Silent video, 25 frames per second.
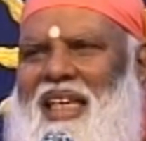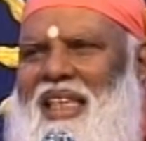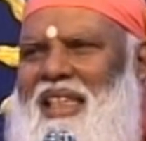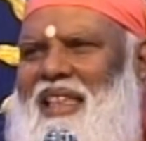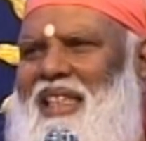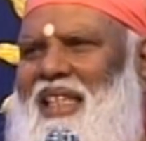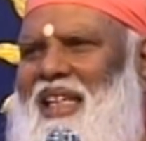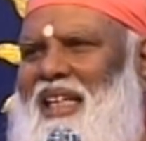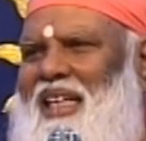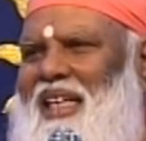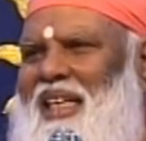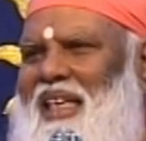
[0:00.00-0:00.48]

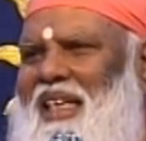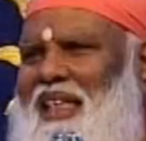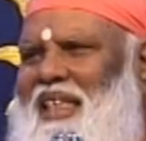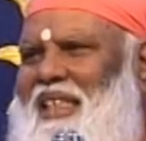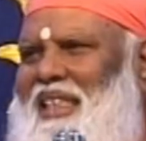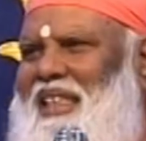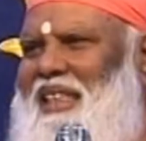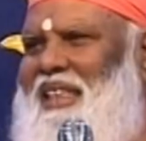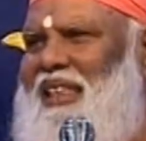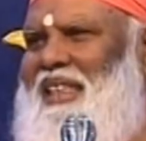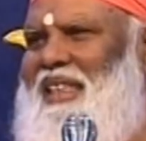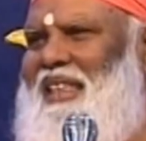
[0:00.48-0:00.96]
వీళ్ళంతా
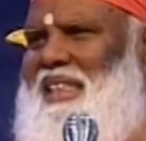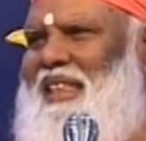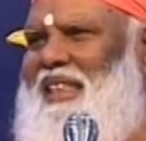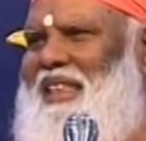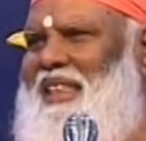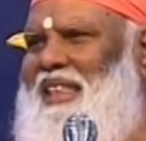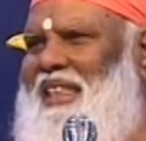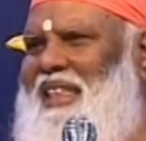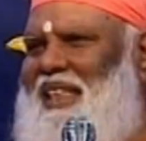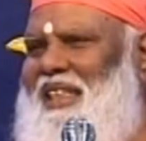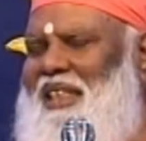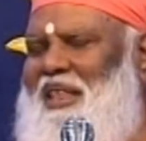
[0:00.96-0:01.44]

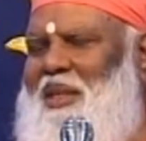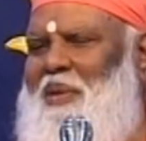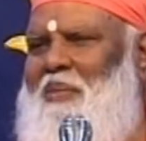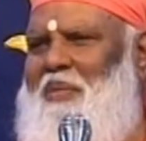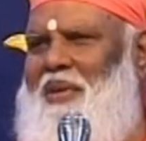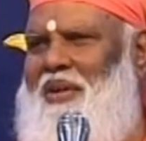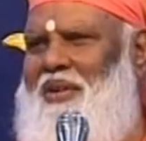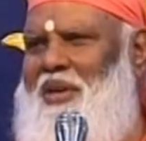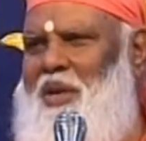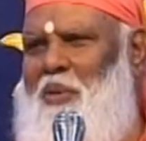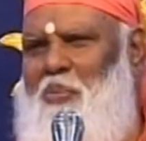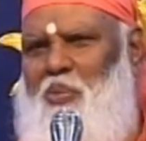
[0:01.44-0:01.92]
ఎంత
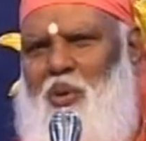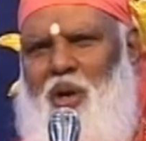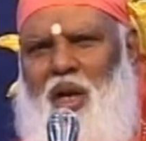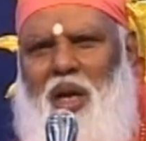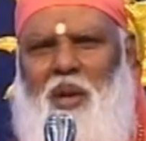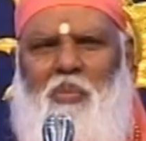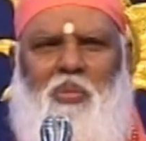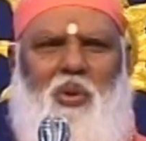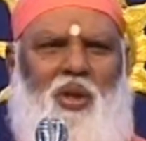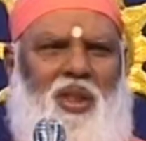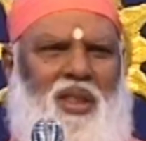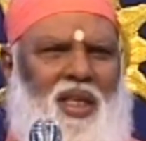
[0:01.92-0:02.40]
బాగా
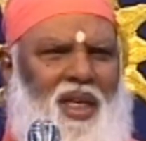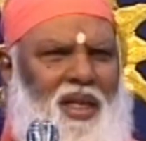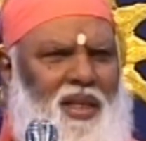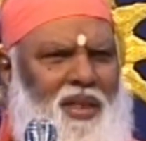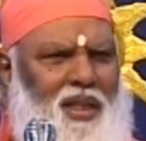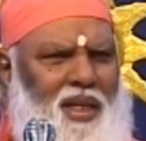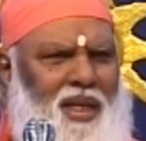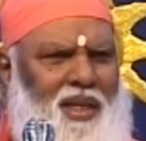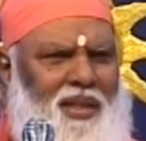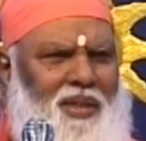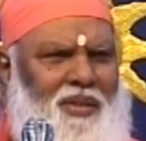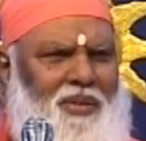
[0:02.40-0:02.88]
ఎప్పుడు
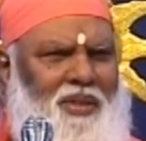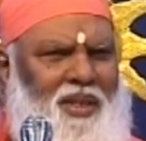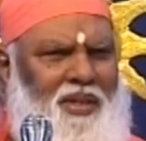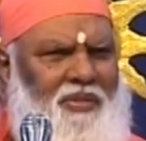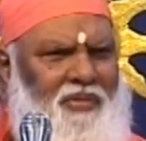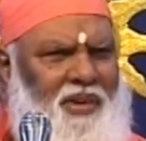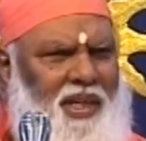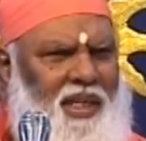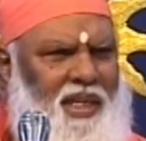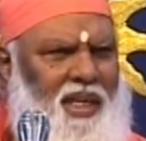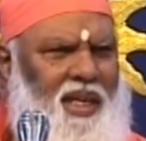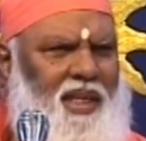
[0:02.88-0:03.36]
వెళ్ళిపోతారో తెలియదు
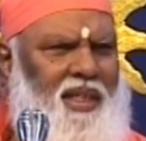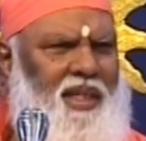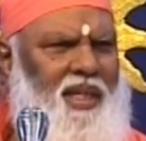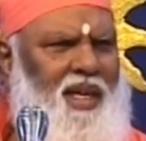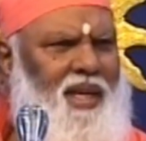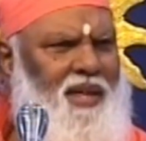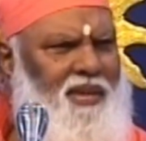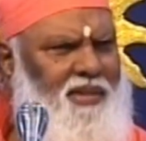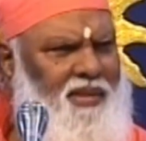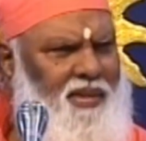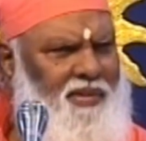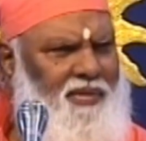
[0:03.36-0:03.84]
ఈ
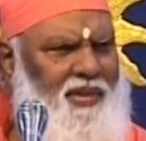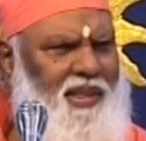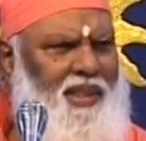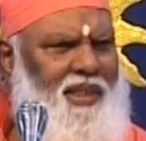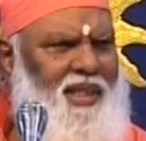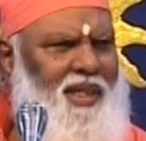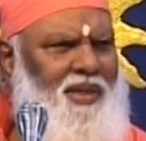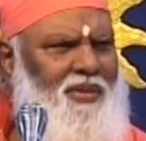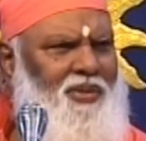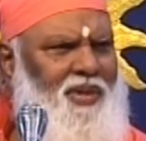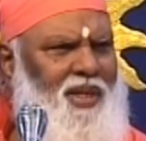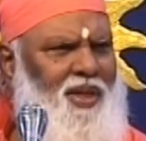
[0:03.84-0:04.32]
వైరాగ్యాలు
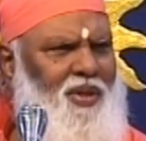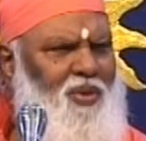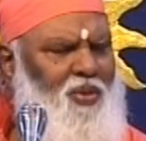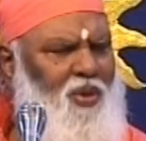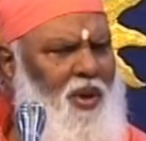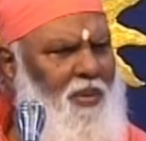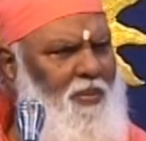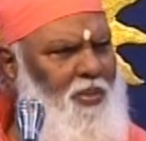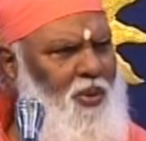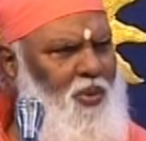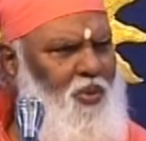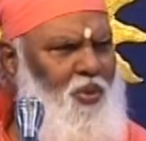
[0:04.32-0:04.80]
ఇవంతా కూడా
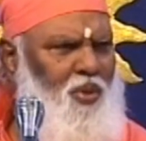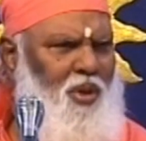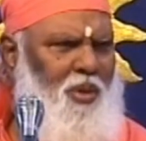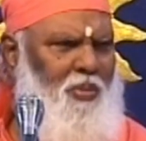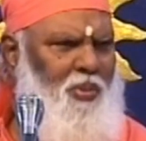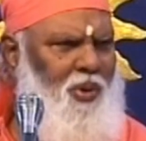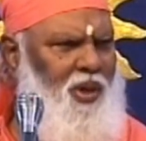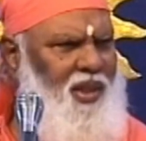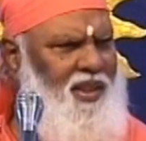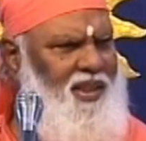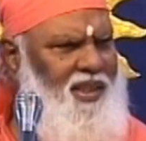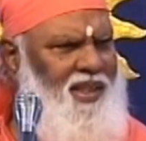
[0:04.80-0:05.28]
కొంప
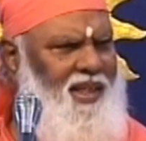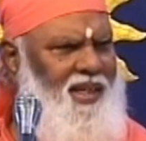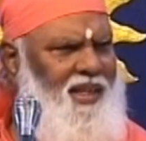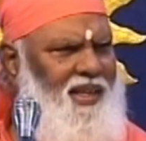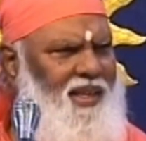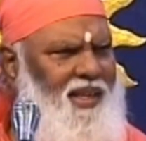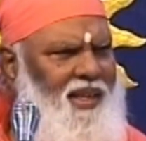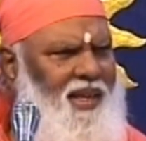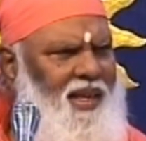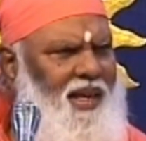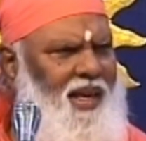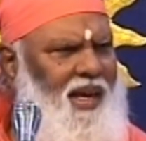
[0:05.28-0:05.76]
కూలిపోద్ది
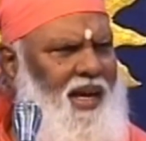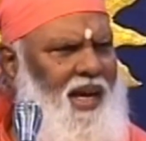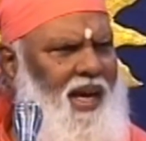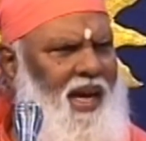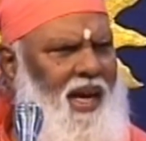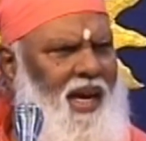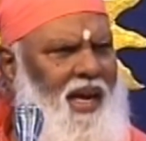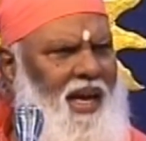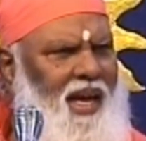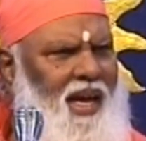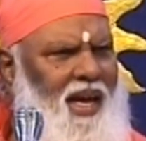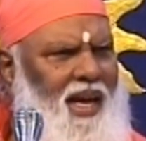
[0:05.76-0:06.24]

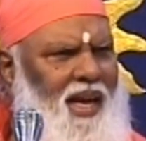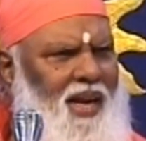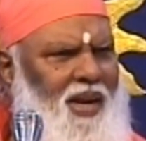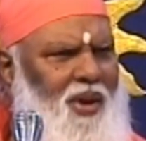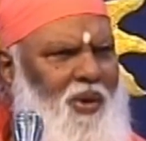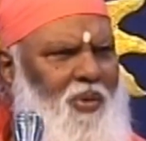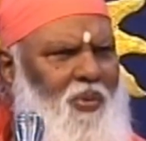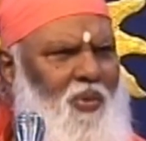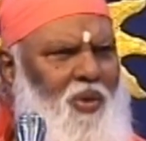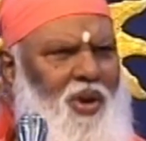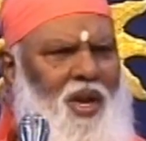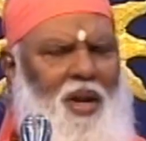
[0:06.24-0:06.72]

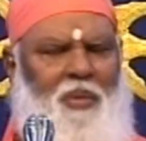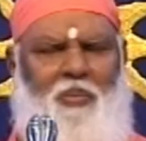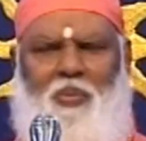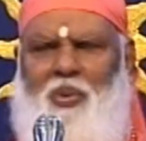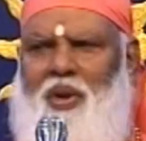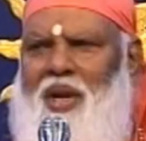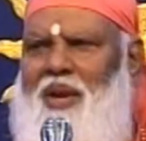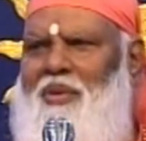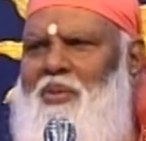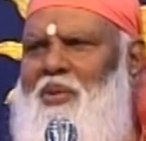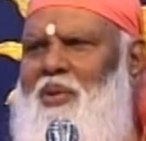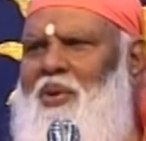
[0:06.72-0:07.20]

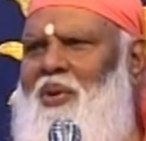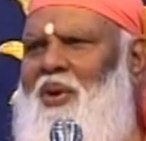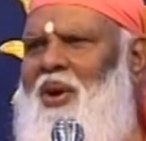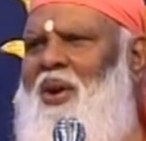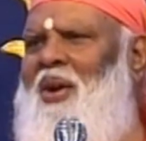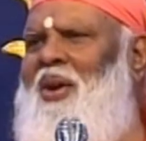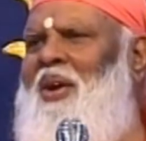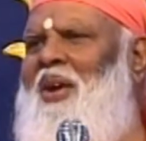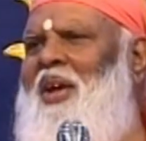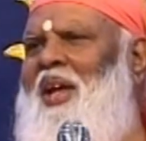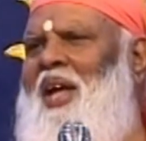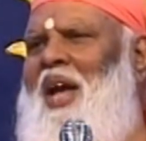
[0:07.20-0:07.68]
ఉన్నప్పుడేమో
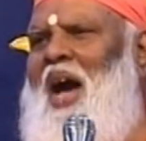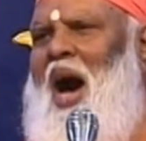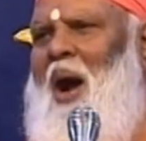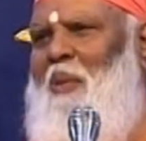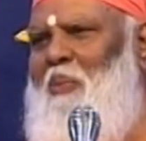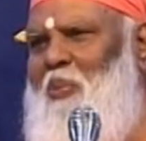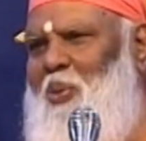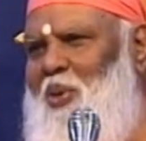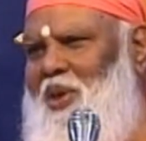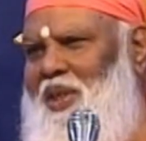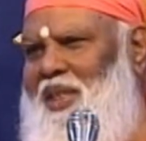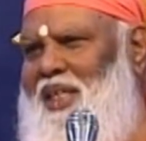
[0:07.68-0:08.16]

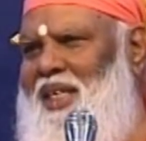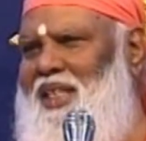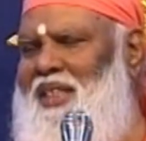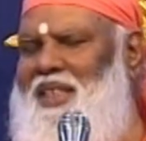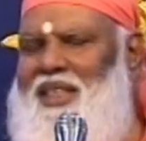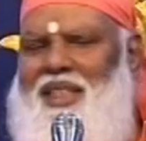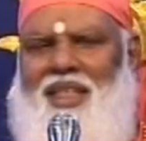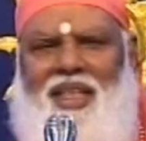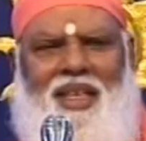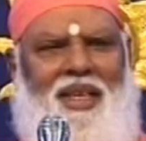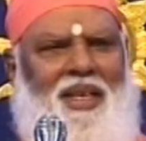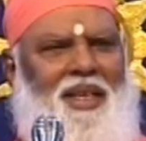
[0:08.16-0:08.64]
అప్పులు
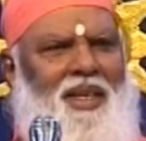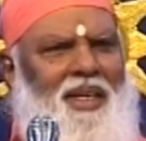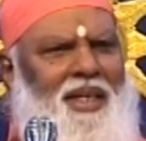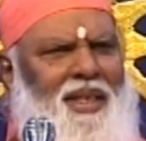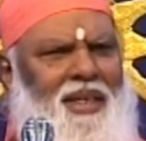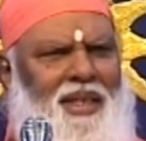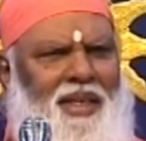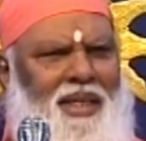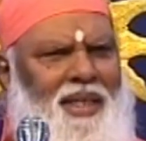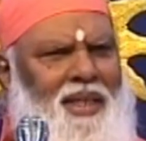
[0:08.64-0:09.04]
చేసి